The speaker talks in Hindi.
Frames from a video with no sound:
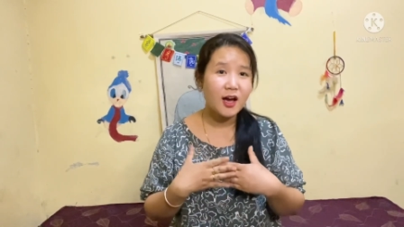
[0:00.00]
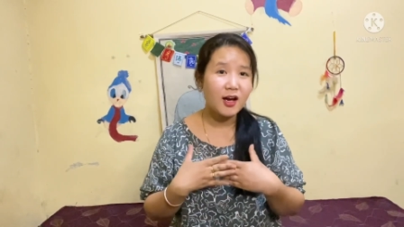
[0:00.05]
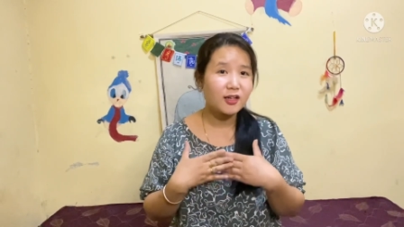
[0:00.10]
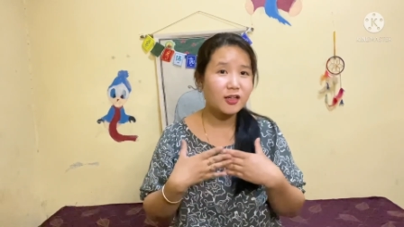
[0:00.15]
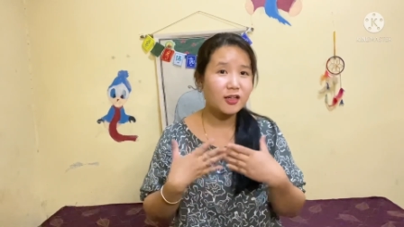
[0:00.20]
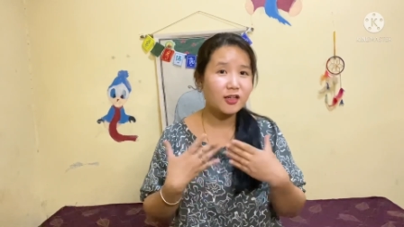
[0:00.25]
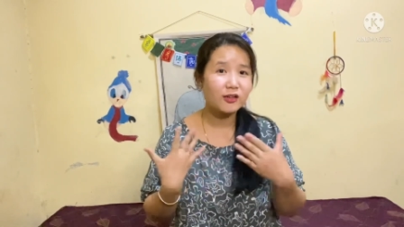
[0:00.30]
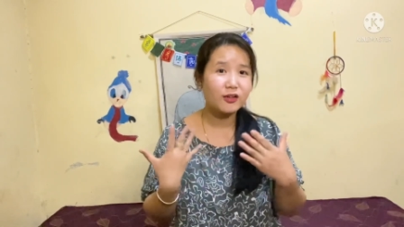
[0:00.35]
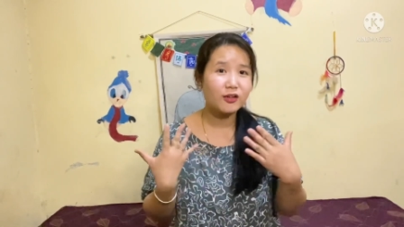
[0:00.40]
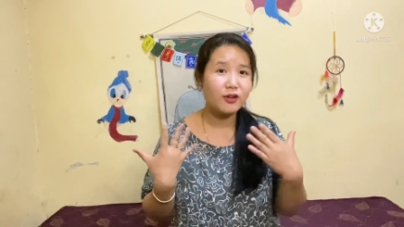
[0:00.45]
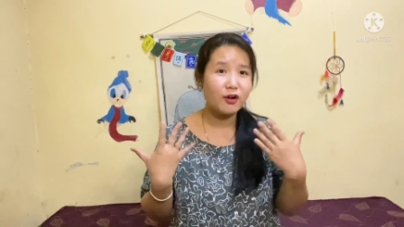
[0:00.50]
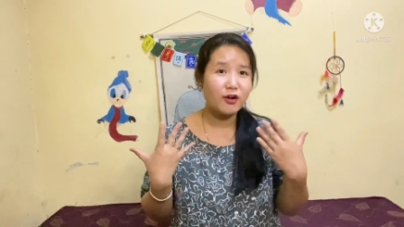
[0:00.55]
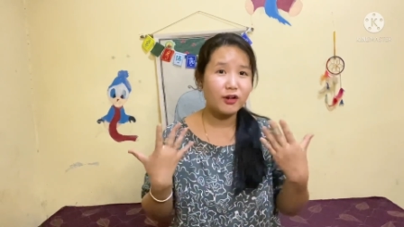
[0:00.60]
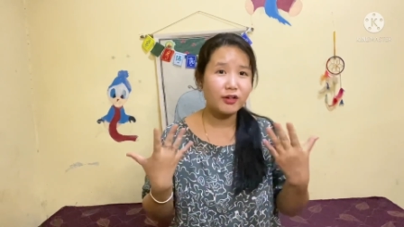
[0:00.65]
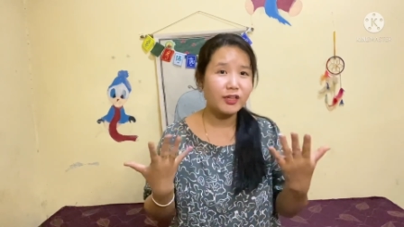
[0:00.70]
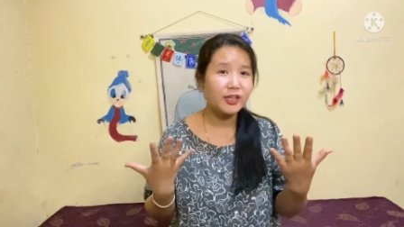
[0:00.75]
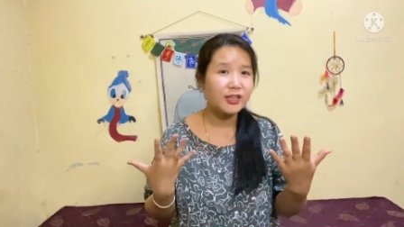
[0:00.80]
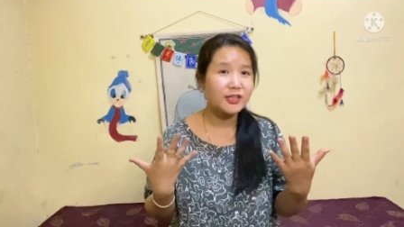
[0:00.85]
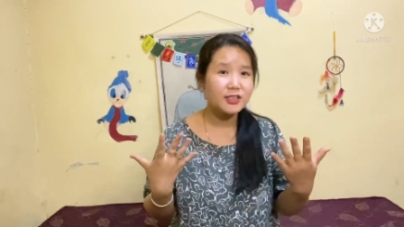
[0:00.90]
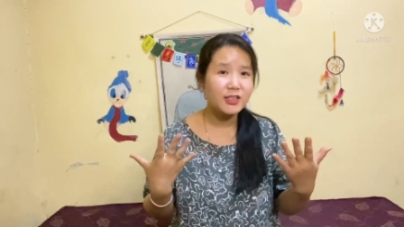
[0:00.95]
अगर
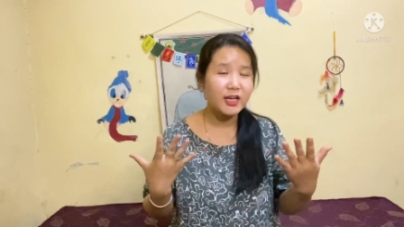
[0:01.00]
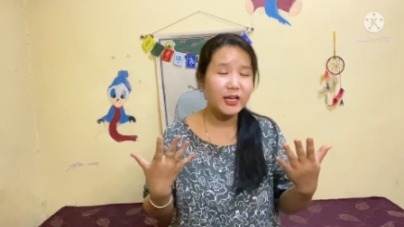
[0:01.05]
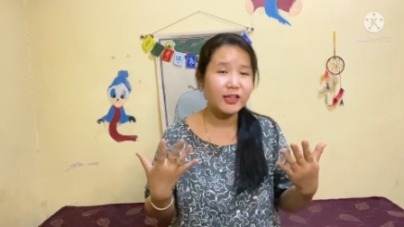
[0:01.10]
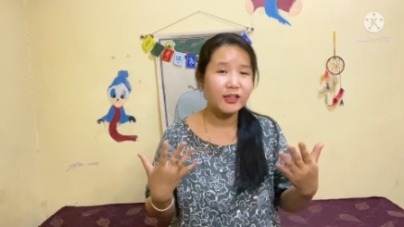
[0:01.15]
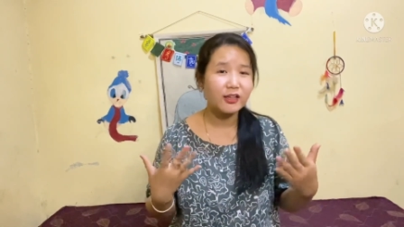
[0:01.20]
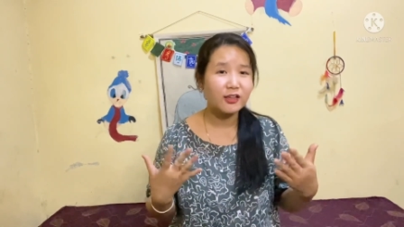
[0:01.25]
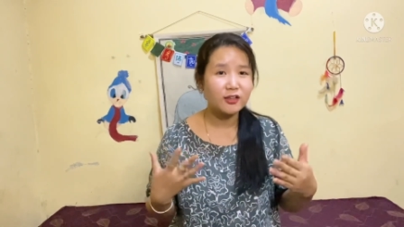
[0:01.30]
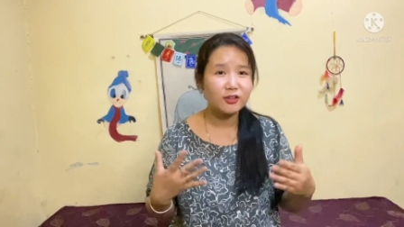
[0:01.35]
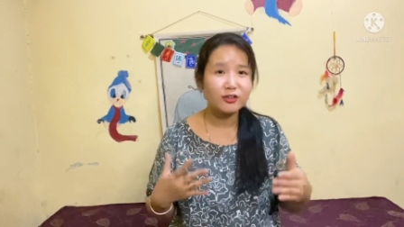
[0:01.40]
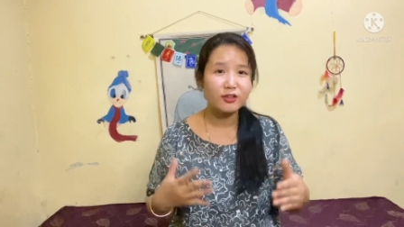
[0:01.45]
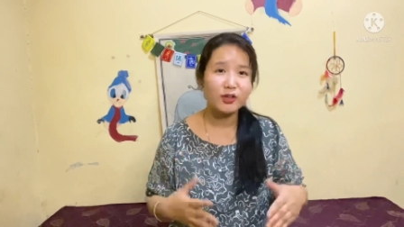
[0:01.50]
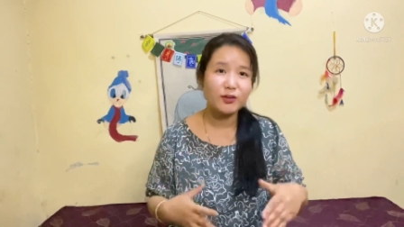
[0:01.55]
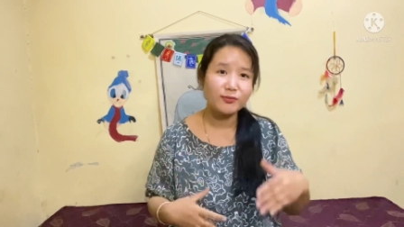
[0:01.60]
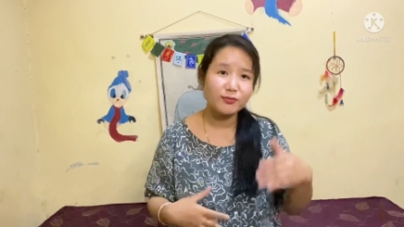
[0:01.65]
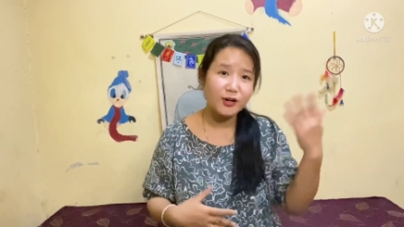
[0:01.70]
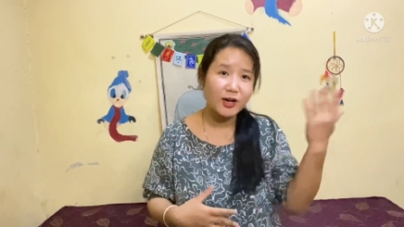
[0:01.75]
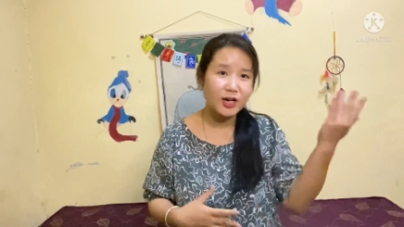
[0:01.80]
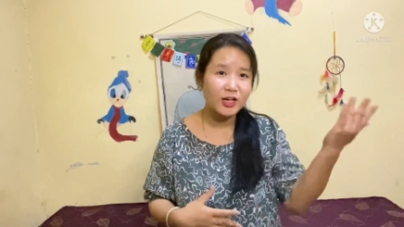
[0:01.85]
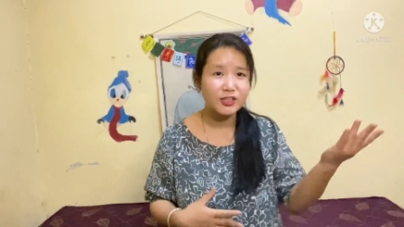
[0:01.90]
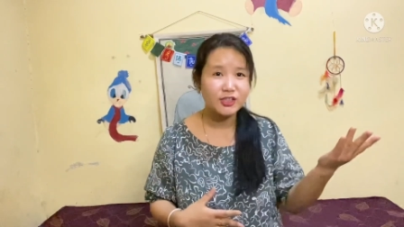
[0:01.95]
गॉड नहीं चाहेंगे ना तो
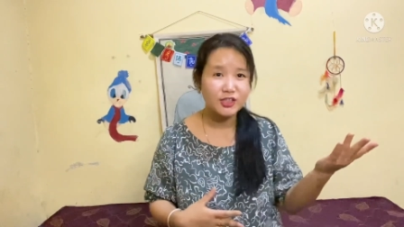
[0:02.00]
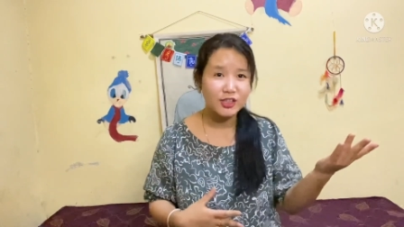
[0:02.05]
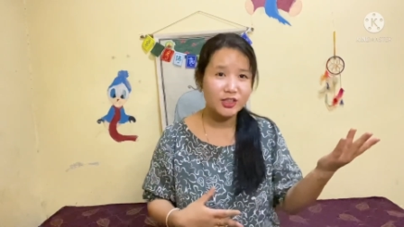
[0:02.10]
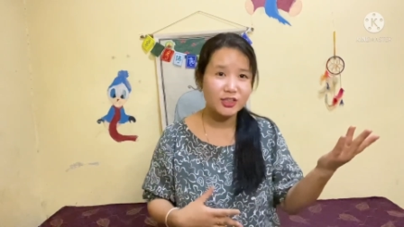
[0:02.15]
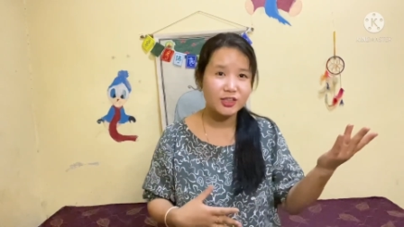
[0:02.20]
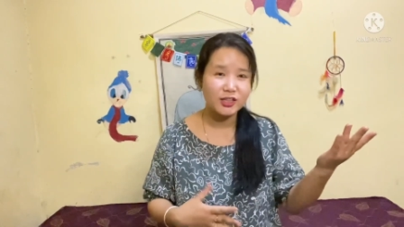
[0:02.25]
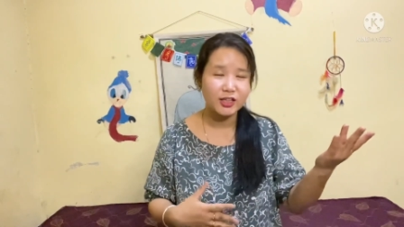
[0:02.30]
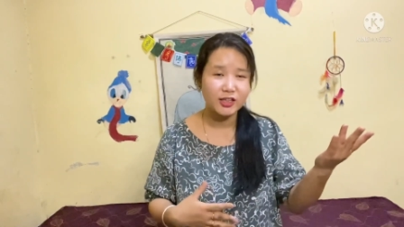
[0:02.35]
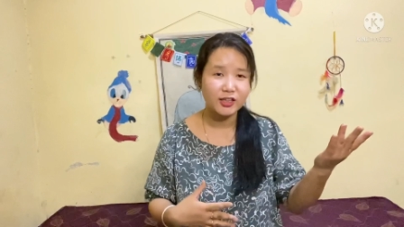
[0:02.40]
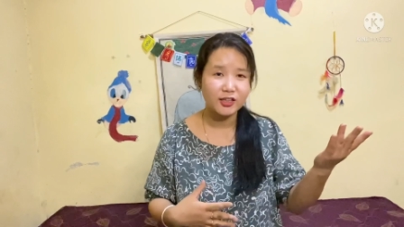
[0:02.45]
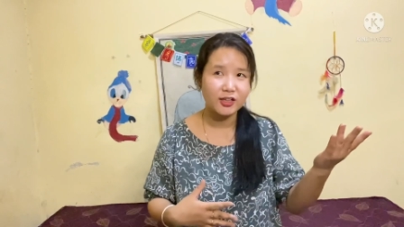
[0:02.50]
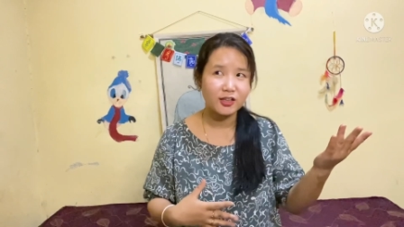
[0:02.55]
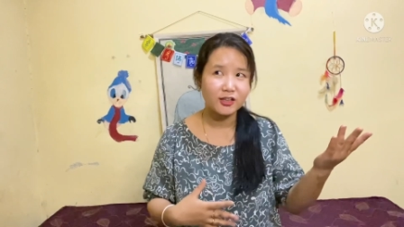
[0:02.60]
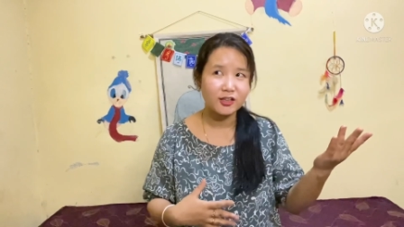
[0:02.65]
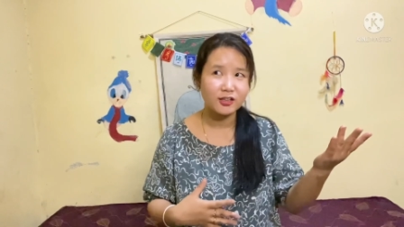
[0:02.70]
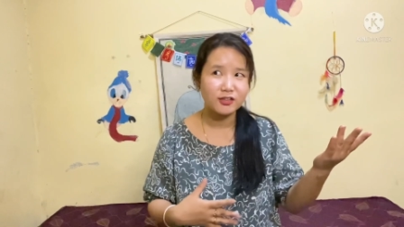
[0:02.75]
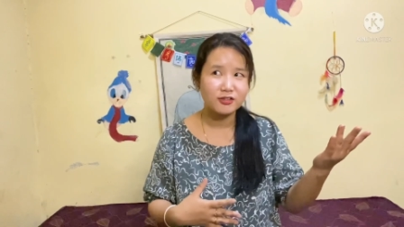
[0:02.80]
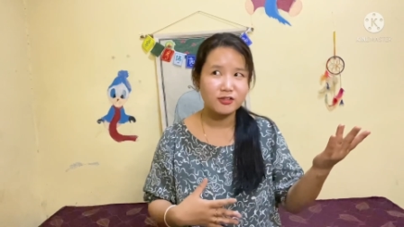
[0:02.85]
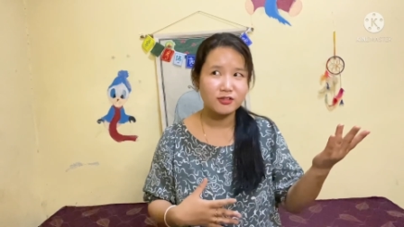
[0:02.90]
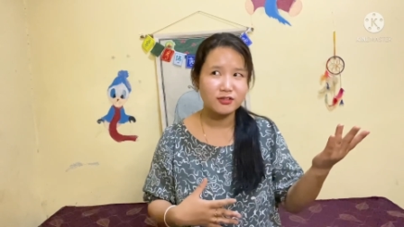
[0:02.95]
हम वहां चले जाएंगे आई
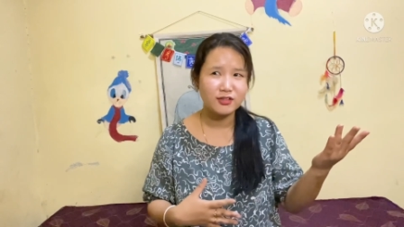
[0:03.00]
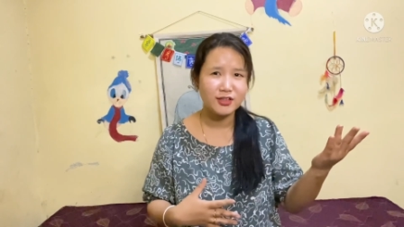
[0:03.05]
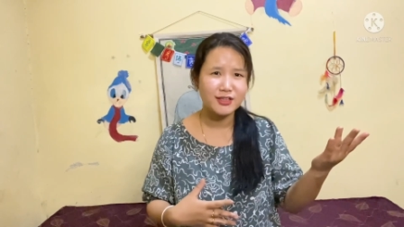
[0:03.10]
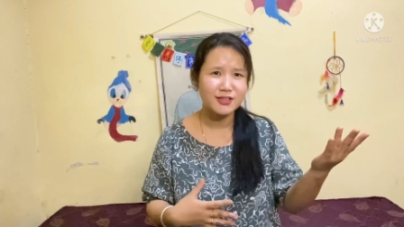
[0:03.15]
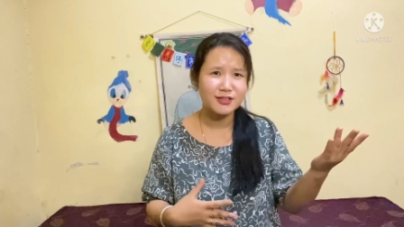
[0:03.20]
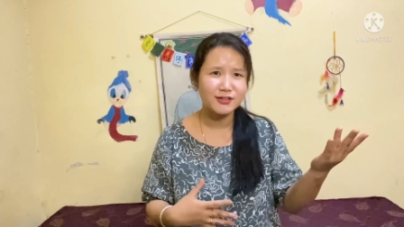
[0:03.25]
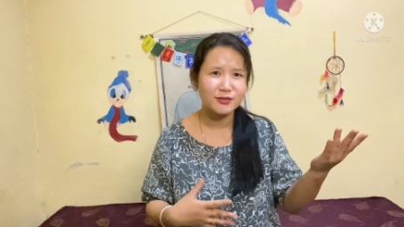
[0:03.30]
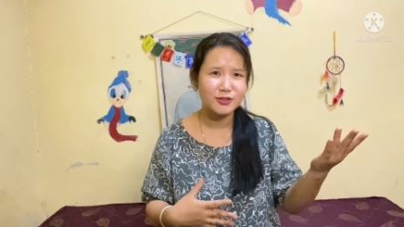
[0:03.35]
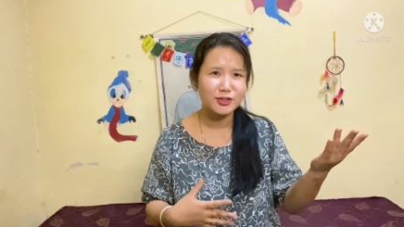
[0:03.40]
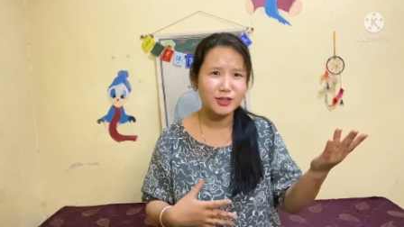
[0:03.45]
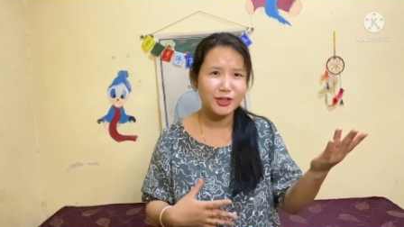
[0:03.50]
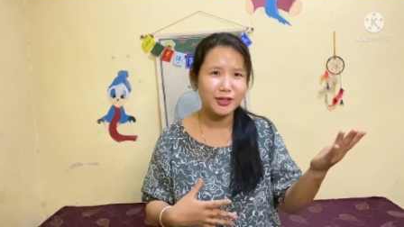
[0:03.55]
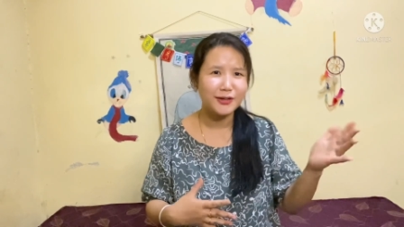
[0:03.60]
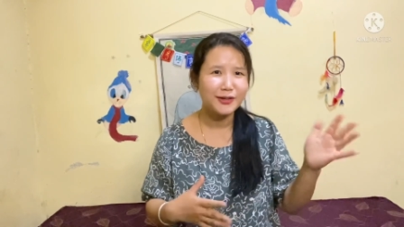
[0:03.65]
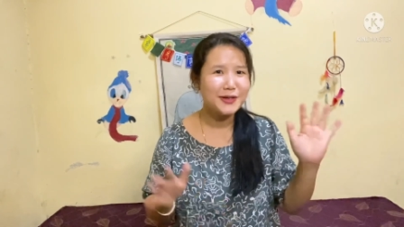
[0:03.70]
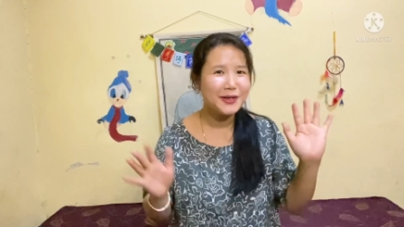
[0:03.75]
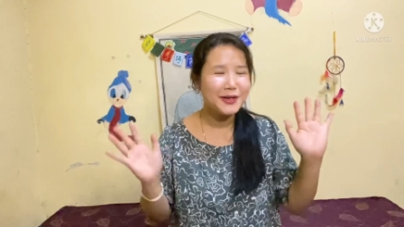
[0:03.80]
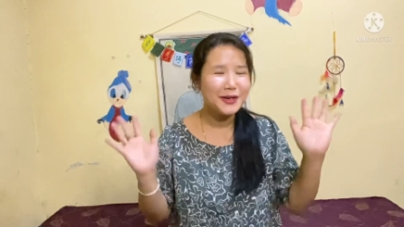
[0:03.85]
थिंक सो ऐसा कुछ है